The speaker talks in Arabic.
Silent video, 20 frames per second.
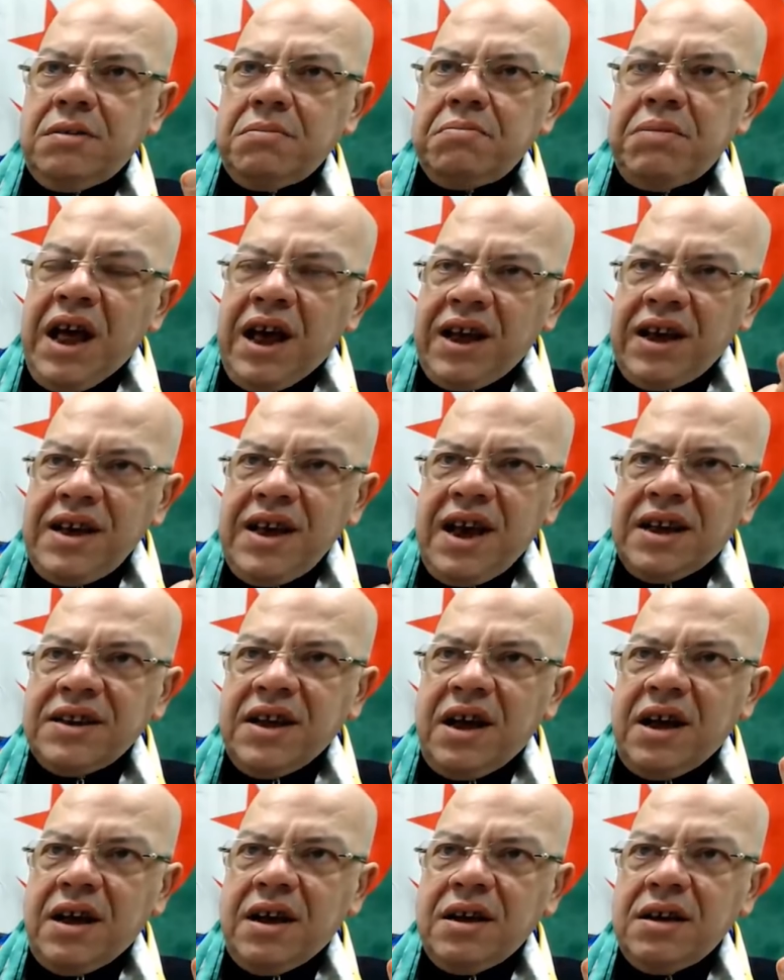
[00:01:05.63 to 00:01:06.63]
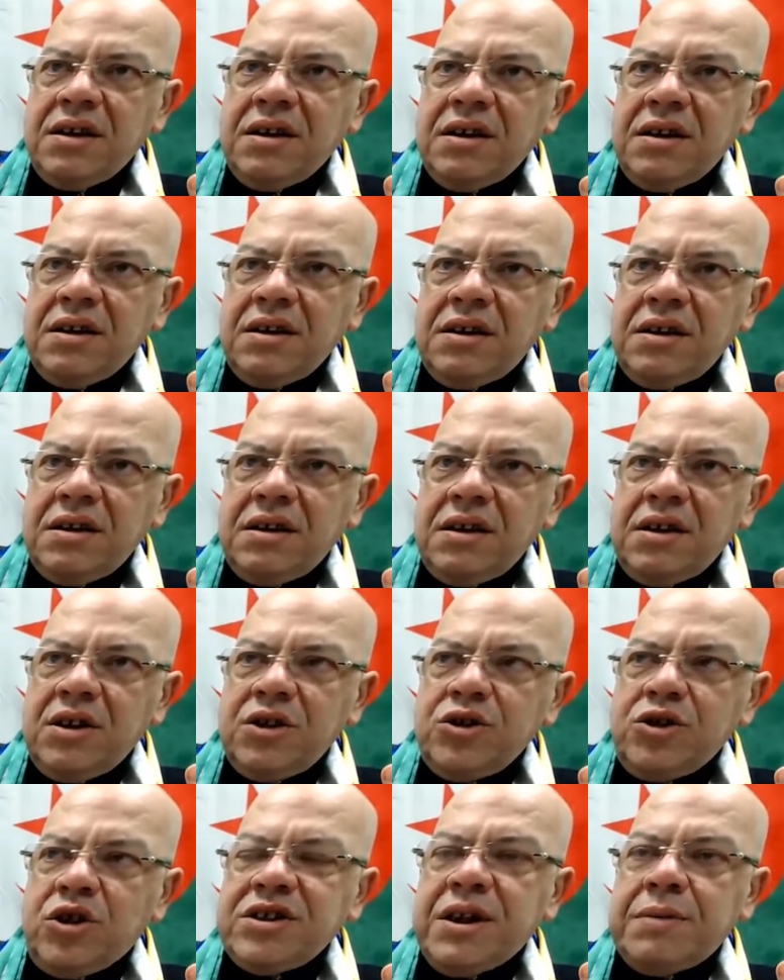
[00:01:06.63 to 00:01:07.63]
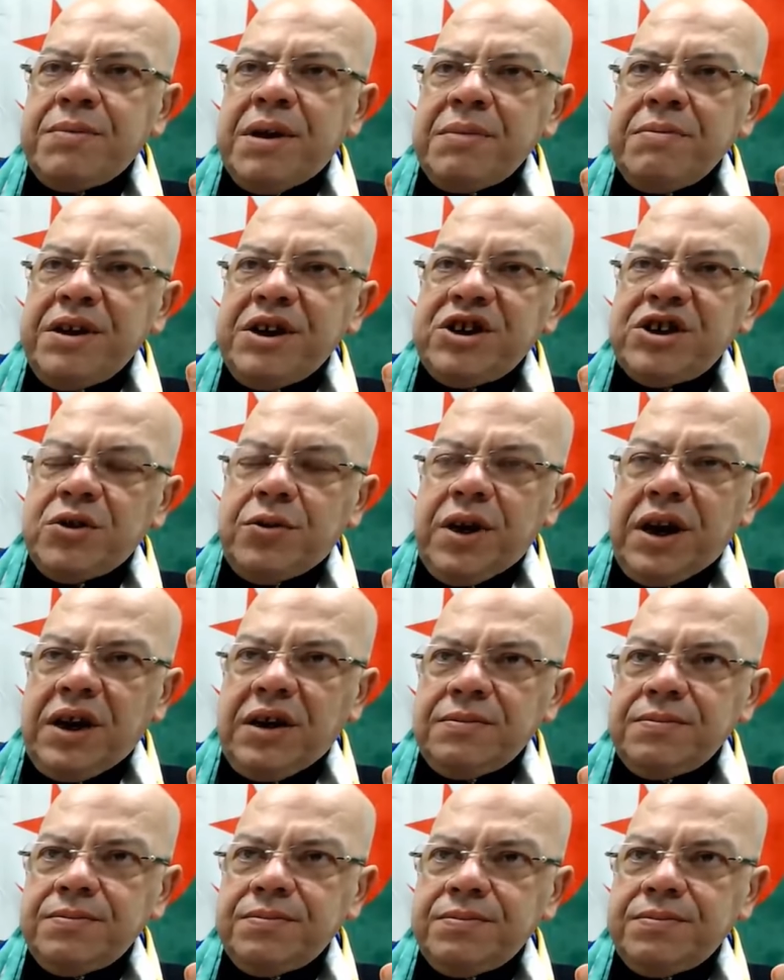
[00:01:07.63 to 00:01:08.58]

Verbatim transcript: بلا قياده تعتبر ماهيش ثوره